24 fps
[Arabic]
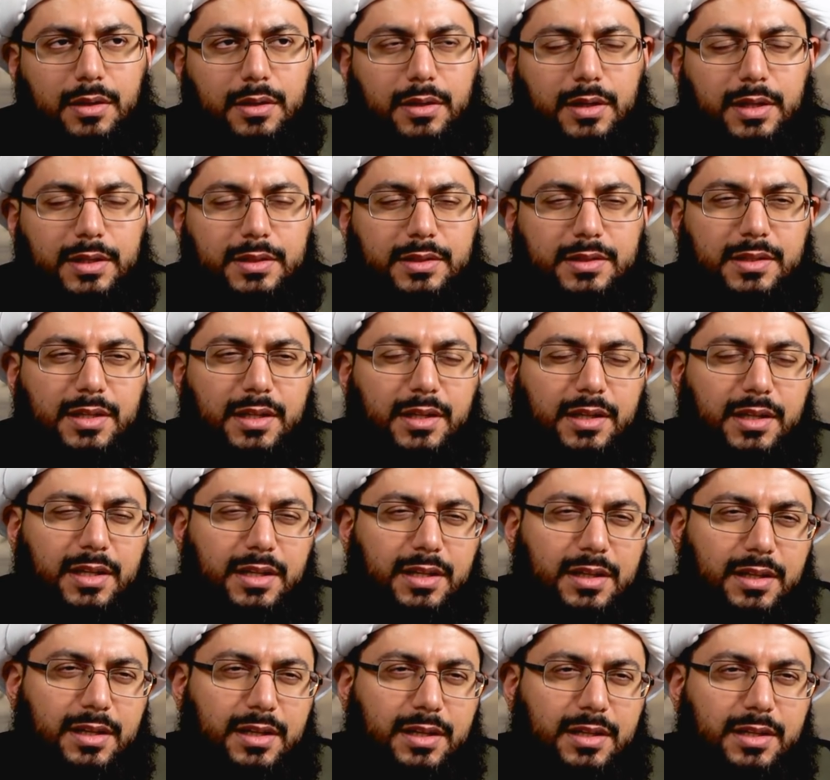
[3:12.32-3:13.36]
قد
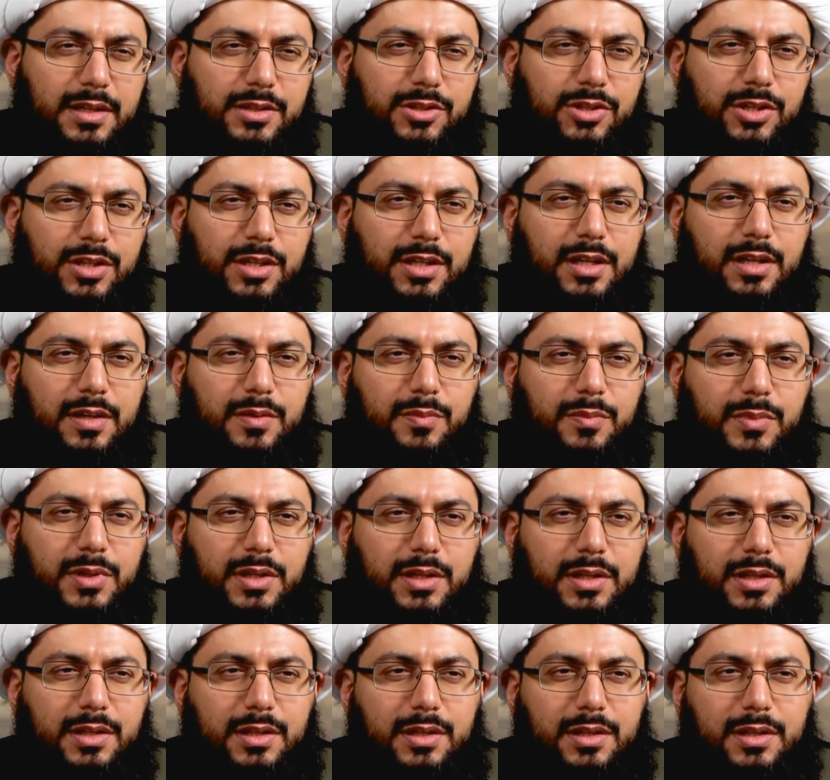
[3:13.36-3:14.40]
تقلقل شيئا
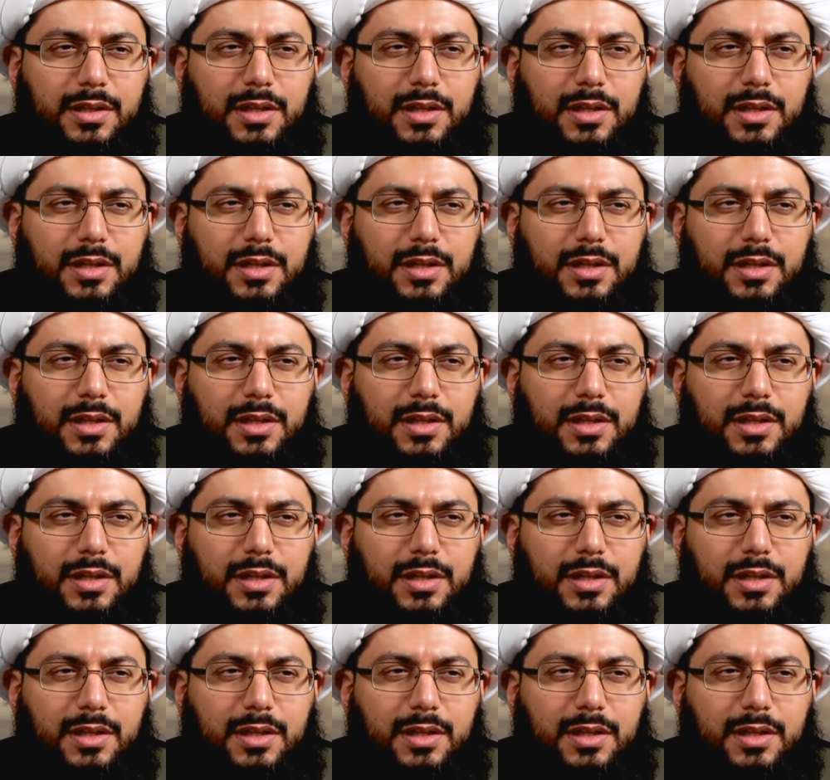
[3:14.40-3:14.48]
ما